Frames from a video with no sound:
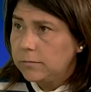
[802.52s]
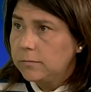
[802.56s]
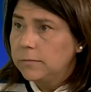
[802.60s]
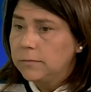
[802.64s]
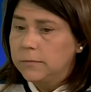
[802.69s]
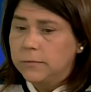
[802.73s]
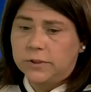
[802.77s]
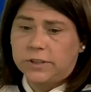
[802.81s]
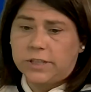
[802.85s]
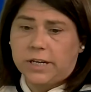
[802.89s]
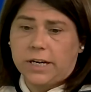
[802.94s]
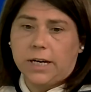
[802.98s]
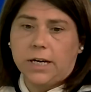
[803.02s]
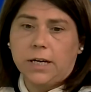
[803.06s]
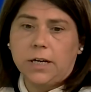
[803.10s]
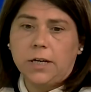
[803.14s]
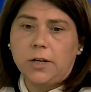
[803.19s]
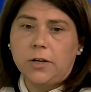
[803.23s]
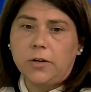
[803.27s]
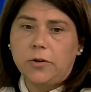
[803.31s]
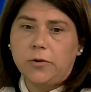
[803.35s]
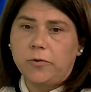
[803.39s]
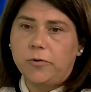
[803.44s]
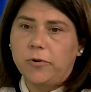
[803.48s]
O sea,
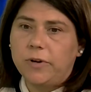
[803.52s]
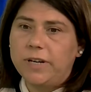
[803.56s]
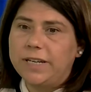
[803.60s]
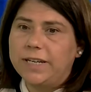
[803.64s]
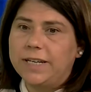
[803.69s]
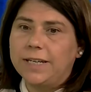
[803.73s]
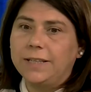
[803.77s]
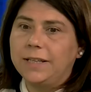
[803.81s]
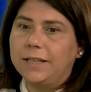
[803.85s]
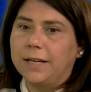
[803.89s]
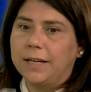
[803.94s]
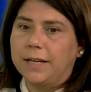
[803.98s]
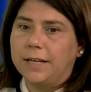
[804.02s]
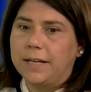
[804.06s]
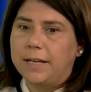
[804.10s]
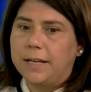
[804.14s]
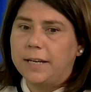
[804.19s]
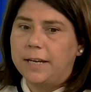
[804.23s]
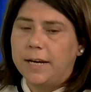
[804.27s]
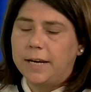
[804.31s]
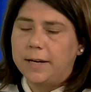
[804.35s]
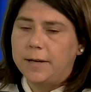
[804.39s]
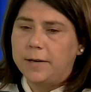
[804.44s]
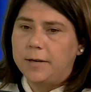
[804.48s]
no hay gente que
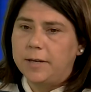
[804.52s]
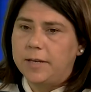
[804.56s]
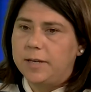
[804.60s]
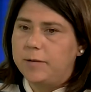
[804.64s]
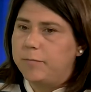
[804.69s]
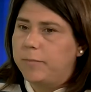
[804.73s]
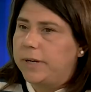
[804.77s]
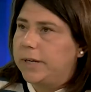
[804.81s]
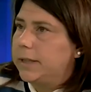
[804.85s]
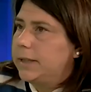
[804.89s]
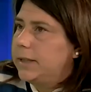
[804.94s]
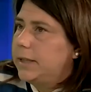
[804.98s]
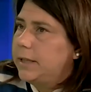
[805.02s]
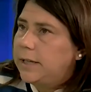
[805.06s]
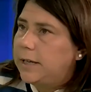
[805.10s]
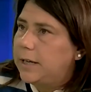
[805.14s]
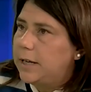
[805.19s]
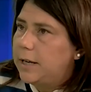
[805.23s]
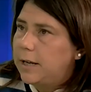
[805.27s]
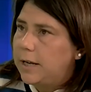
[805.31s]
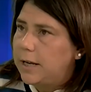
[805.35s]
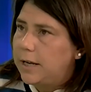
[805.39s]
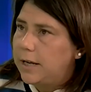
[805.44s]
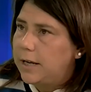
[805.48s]
quiera invertir
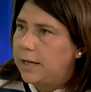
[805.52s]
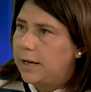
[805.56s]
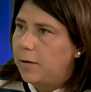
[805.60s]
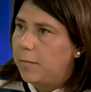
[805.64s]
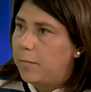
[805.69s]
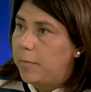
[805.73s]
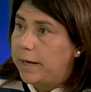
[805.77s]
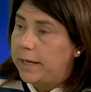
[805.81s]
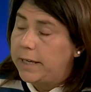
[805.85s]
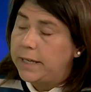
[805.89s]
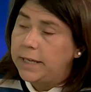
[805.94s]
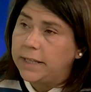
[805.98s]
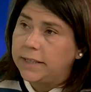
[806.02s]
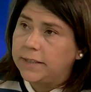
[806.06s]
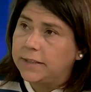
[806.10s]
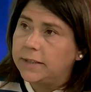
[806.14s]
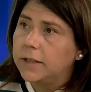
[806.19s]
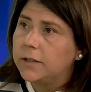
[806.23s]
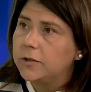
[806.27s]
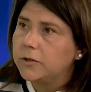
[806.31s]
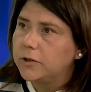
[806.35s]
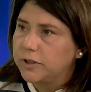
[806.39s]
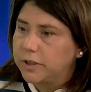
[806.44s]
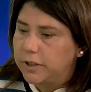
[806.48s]
en, en, el país.
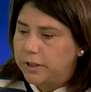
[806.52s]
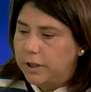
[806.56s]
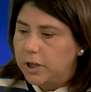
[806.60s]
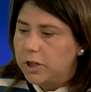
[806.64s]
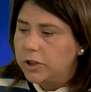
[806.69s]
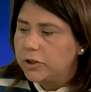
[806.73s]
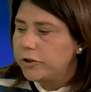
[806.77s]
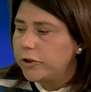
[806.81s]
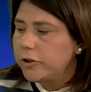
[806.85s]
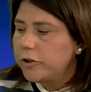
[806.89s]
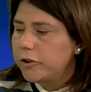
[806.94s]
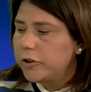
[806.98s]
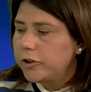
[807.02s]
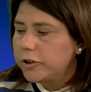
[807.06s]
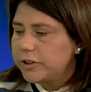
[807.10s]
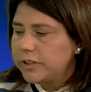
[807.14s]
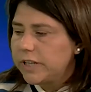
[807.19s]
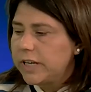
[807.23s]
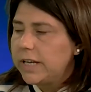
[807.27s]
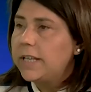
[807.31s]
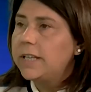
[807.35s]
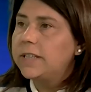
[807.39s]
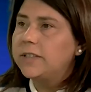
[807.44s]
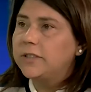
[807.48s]
Entonces, son
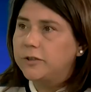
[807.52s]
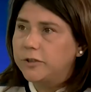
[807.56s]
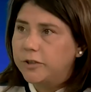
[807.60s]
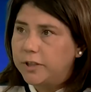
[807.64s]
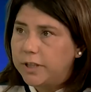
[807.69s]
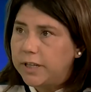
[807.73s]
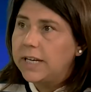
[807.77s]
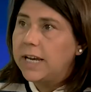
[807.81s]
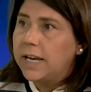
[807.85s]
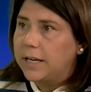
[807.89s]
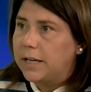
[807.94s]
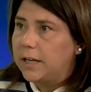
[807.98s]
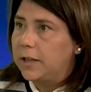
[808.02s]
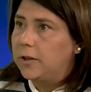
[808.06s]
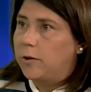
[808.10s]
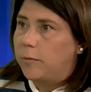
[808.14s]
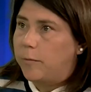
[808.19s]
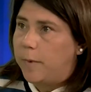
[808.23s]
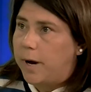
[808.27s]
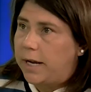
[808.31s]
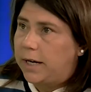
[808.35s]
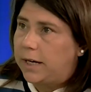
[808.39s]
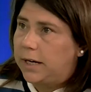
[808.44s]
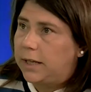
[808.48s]
cosas y decisiones que hay que
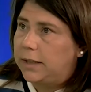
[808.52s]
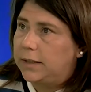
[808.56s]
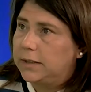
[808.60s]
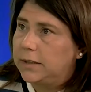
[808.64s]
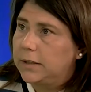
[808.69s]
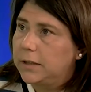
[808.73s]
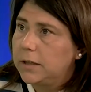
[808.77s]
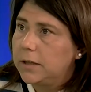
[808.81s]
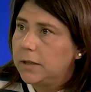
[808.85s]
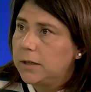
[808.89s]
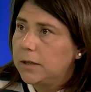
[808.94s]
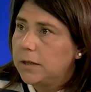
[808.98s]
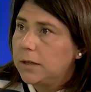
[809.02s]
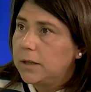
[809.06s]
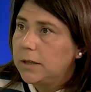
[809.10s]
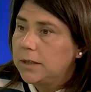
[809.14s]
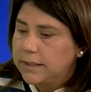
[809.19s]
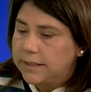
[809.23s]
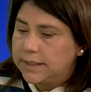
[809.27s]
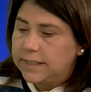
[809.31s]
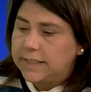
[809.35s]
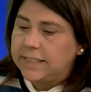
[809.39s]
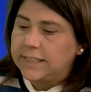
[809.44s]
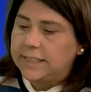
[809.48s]
tomarlas.
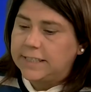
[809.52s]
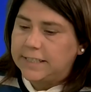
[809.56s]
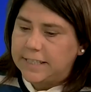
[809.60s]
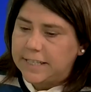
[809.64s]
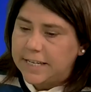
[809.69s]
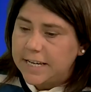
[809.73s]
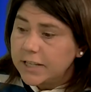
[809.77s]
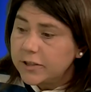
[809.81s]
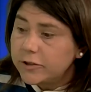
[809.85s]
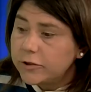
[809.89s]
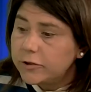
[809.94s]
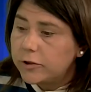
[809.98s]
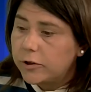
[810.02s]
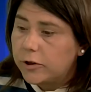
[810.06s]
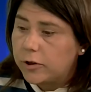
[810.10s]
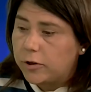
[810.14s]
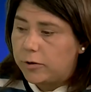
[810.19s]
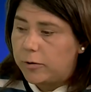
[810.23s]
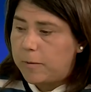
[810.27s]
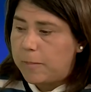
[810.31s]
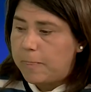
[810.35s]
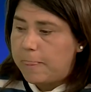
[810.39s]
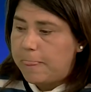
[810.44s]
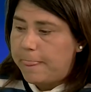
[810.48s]
Si
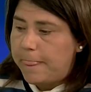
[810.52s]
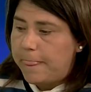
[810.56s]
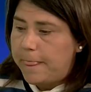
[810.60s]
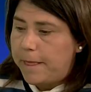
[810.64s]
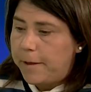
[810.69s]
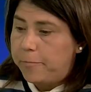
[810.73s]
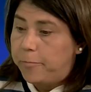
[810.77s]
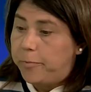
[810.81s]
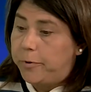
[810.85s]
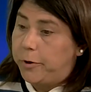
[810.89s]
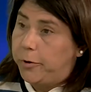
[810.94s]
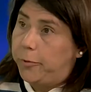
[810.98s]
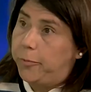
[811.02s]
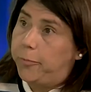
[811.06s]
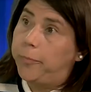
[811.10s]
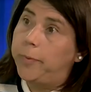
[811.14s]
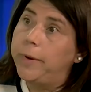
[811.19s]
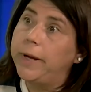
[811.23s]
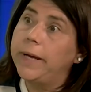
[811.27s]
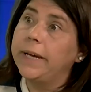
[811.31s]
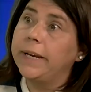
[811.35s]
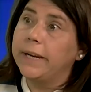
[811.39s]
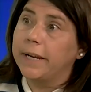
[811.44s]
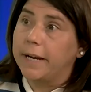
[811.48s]
eso
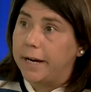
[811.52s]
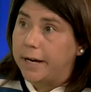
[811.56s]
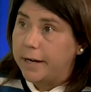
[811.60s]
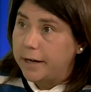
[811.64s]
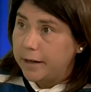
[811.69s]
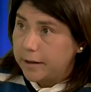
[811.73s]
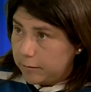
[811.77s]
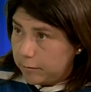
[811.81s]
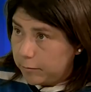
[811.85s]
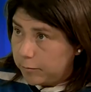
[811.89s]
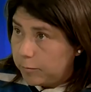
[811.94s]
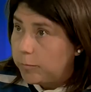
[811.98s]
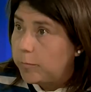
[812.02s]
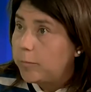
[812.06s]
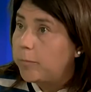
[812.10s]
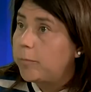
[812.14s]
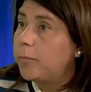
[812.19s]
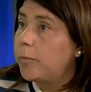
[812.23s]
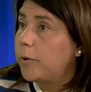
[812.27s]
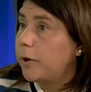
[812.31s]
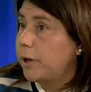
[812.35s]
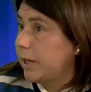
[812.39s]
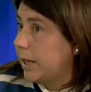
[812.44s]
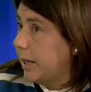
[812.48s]
prospera,
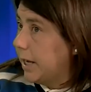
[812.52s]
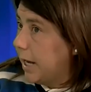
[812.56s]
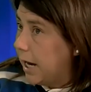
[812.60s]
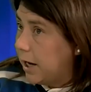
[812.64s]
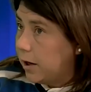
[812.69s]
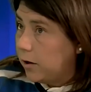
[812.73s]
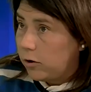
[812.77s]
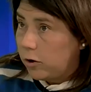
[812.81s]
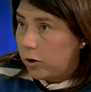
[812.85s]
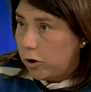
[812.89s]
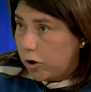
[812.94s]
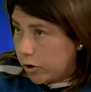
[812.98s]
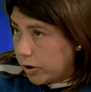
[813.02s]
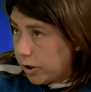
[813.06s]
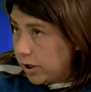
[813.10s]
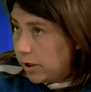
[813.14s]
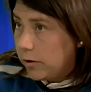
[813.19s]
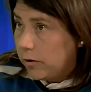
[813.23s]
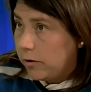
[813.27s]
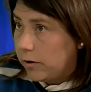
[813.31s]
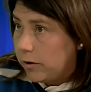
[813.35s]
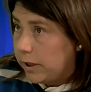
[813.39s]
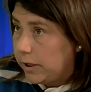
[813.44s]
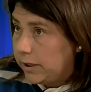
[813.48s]
porque es algo
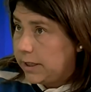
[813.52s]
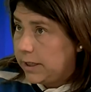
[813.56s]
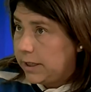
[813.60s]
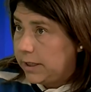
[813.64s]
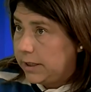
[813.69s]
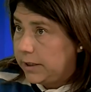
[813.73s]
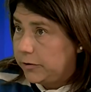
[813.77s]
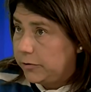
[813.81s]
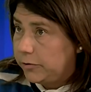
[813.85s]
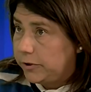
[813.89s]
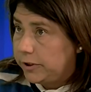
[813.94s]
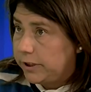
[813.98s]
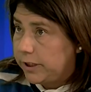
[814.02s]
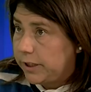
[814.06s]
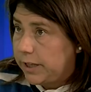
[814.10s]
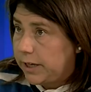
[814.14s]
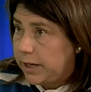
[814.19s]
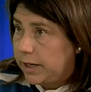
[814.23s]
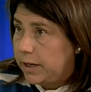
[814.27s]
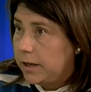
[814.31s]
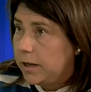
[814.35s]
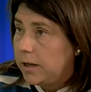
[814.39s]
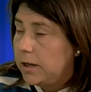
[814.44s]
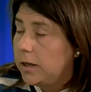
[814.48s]
lógico que tiene que
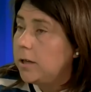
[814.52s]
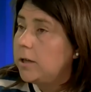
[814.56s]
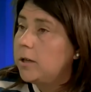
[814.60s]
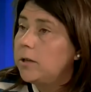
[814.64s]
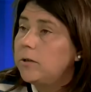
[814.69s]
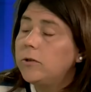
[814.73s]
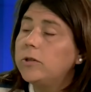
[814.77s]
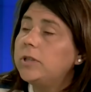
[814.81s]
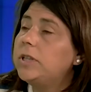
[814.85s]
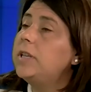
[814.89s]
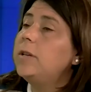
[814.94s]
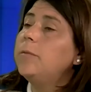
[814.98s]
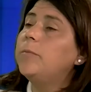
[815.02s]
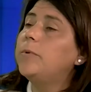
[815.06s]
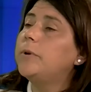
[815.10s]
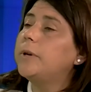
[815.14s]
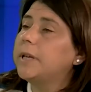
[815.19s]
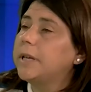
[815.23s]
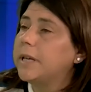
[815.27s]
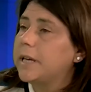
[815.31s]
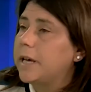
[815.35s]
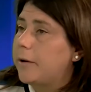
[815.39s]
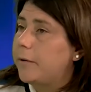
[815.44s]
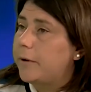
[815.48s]
suceder, no tiene por
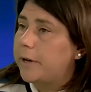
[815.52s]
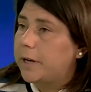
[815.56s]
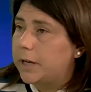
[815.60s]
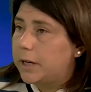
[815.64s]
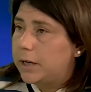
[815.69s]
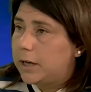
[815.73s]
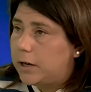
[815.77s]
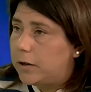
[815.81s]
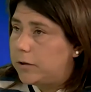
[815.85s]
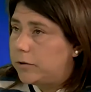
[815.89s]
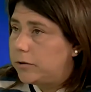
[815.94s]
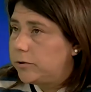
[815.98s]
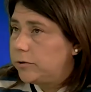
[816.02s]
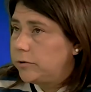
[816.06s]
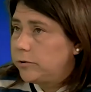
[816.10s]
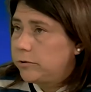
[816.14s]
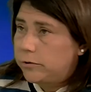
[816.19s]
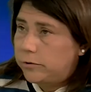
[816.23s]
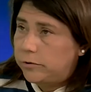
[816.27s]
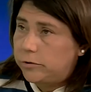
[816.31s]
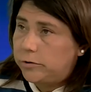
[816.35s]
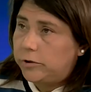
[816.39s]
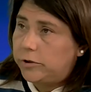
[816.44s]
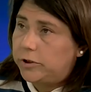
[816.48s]
qué haber caos
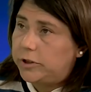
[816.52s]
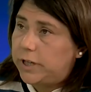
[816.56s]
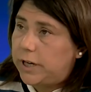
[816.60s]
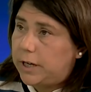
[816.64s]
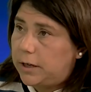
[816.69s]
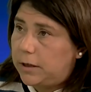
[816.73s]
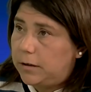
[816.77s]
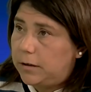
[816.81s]
social.